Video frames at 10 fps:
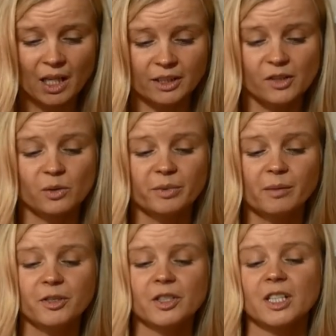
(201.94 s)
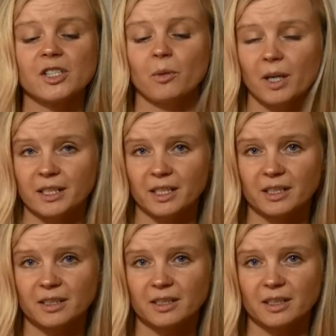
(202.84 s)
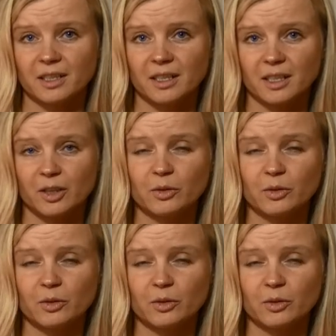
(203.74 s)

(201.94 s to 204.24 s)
Nie skupiamy się na działaniach, e,